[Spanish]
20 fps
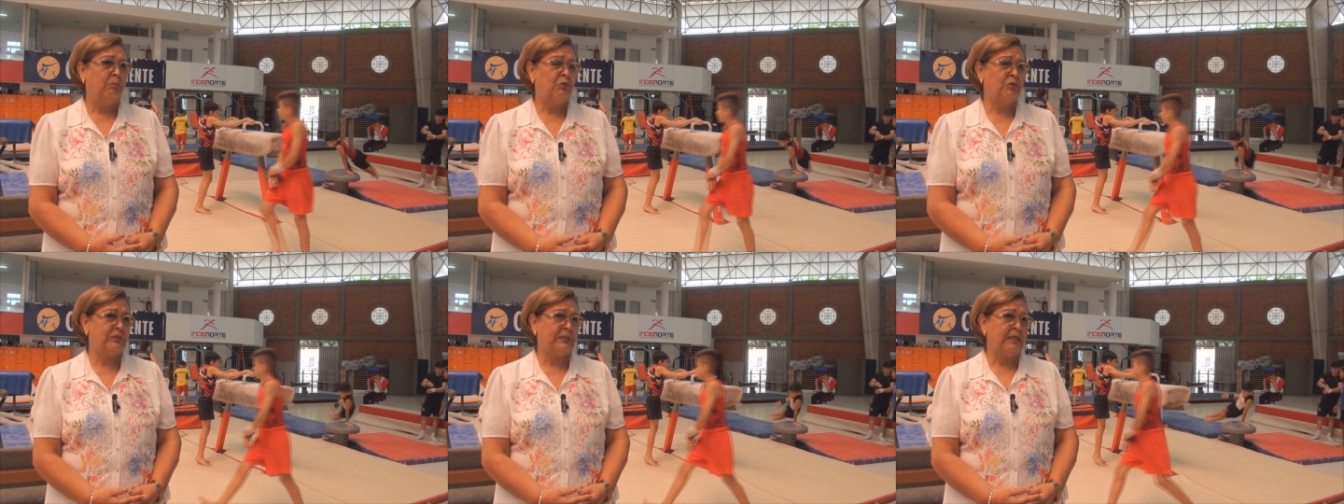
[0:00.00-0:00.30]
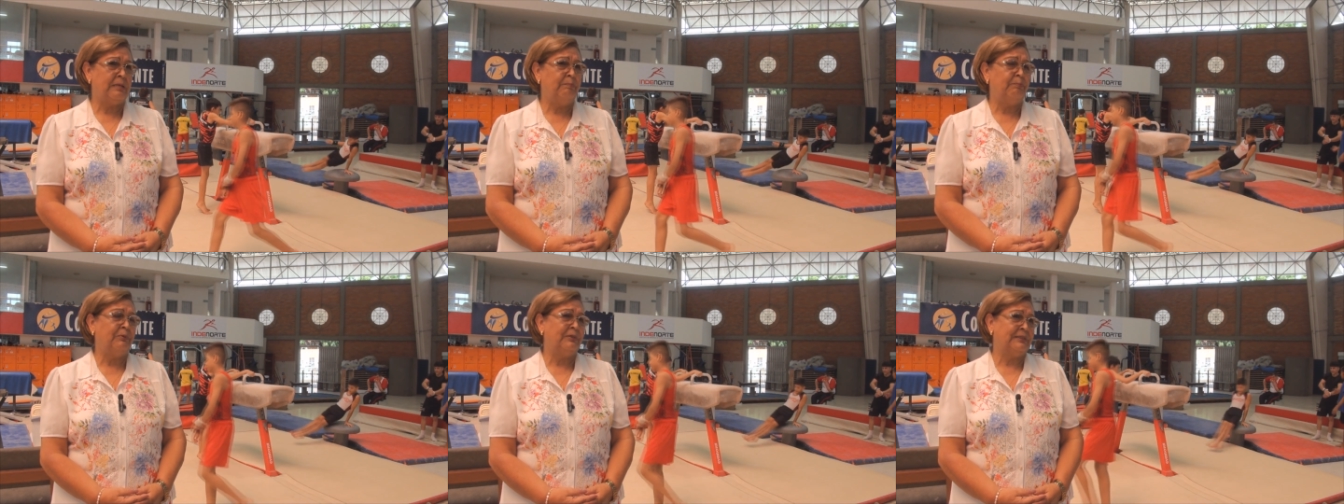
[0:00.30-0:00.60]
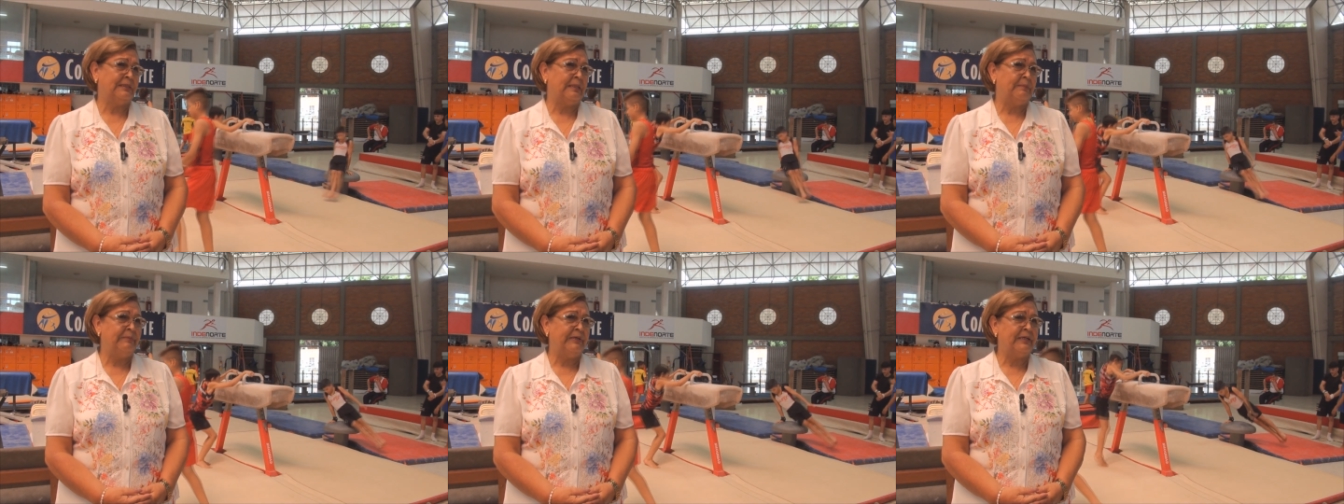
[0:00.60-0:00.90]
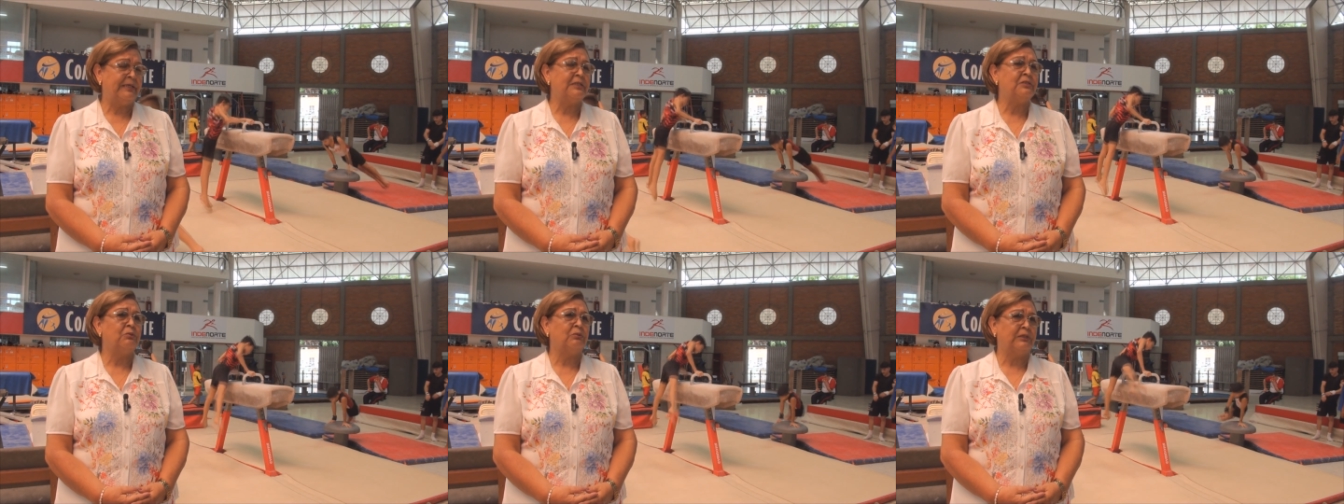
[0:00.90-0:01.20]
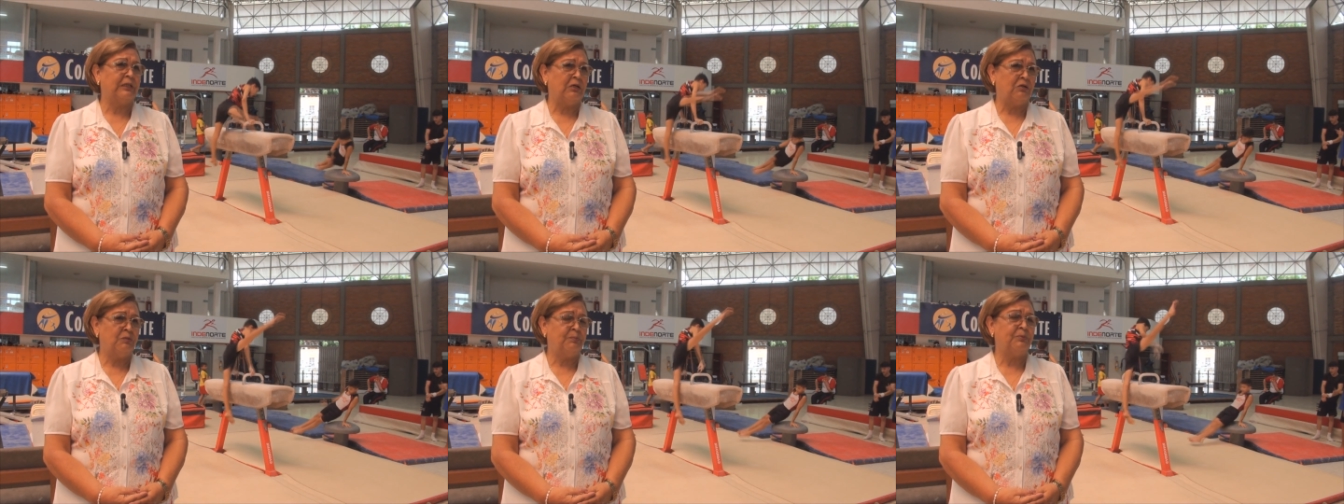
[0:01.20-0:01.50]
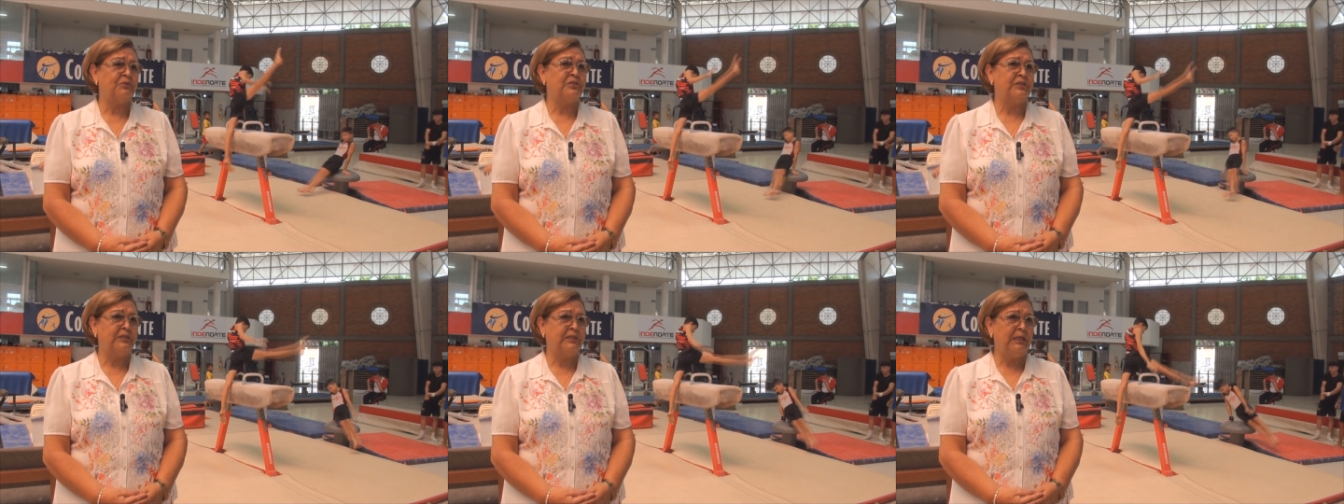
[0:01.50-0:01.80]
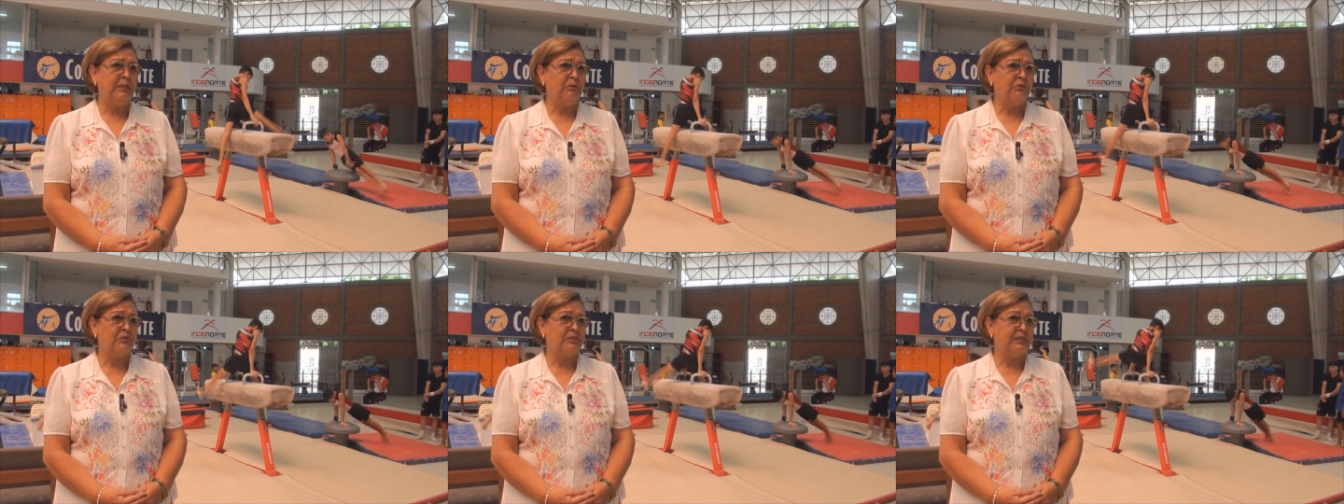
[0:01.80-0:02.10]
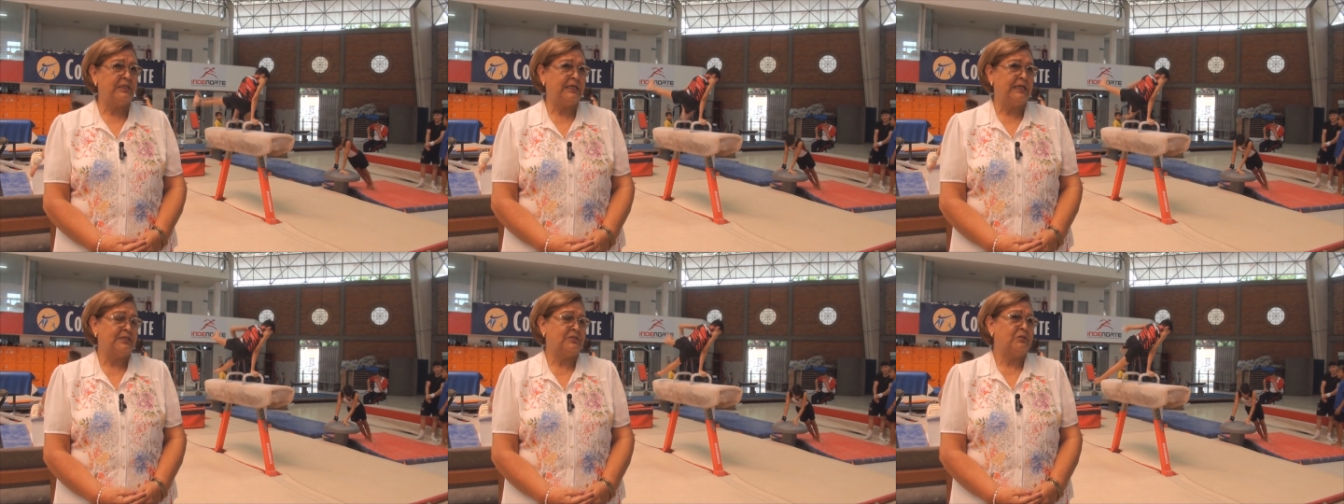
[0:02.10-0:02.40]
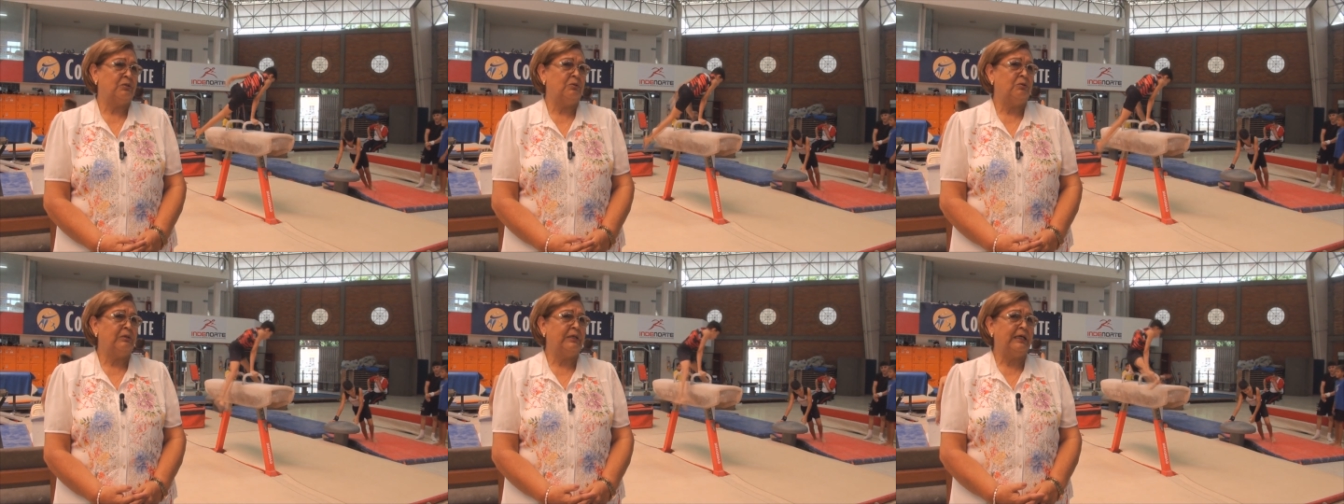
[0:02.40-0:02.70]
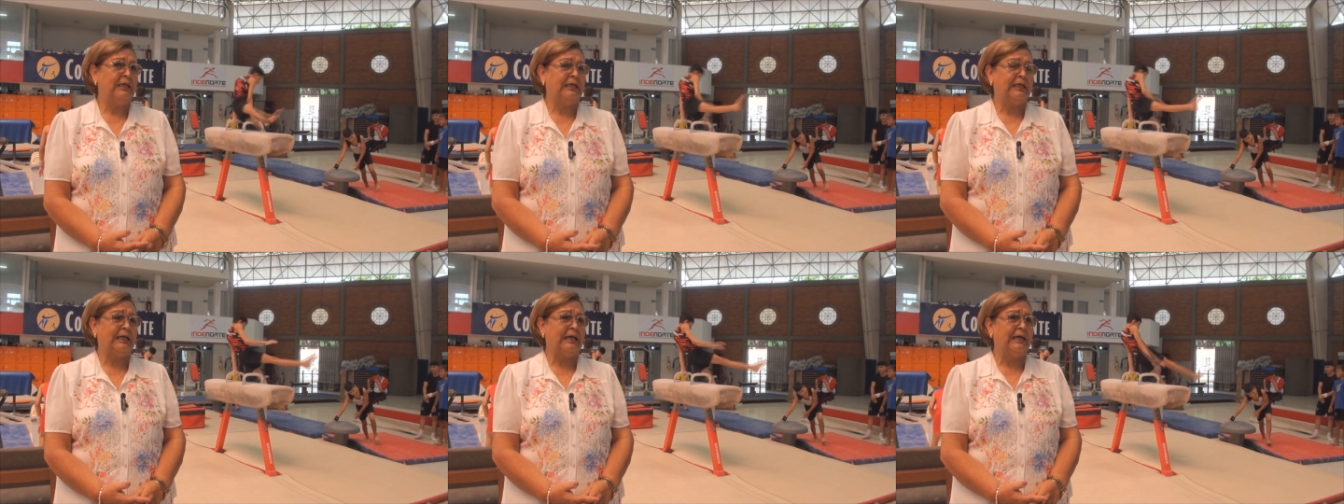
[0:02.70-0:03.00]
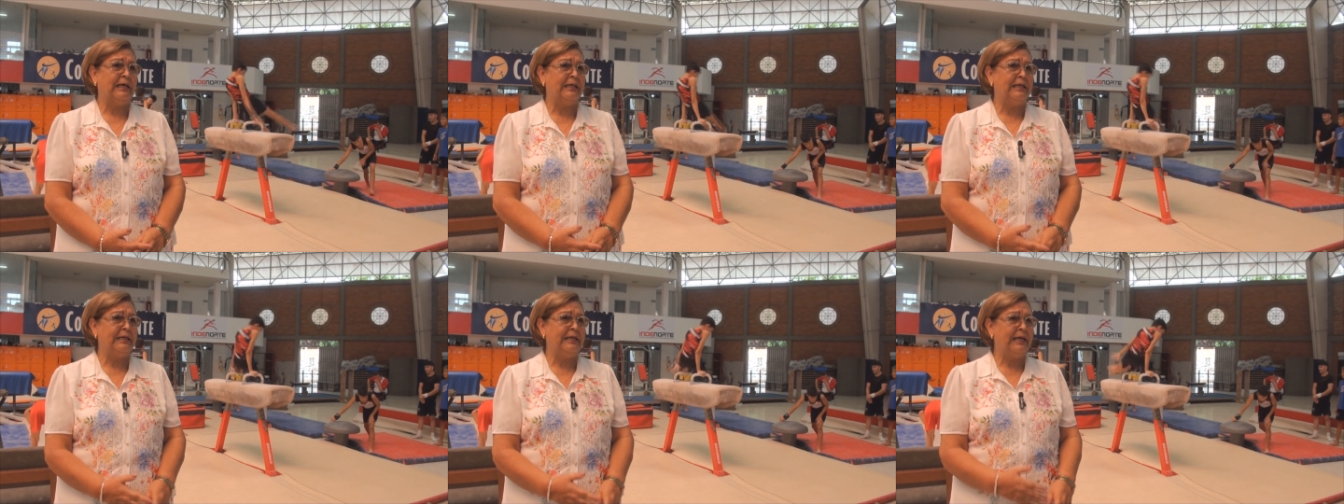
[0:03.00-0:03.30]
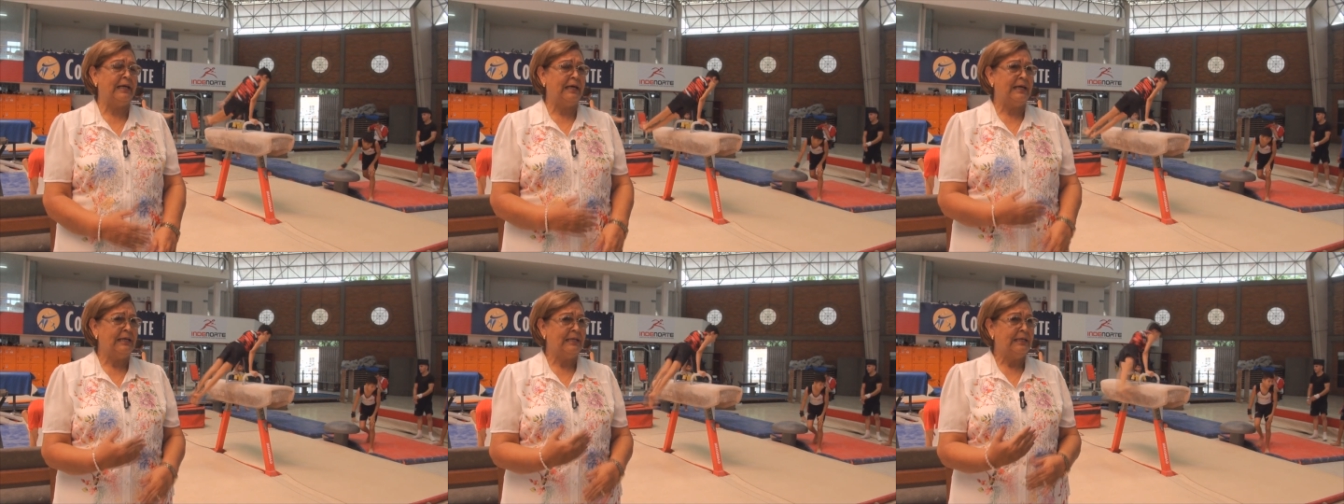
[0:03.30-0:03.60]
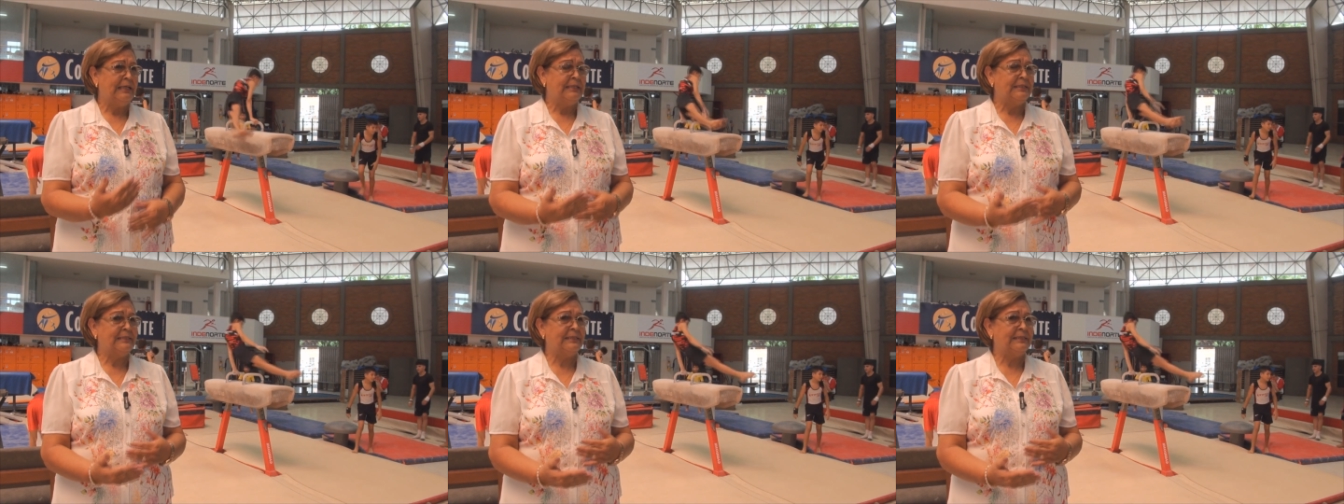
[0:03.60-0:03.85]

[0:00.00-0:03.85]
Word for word: buscan pues también resultados positivos y eso es lo que cada día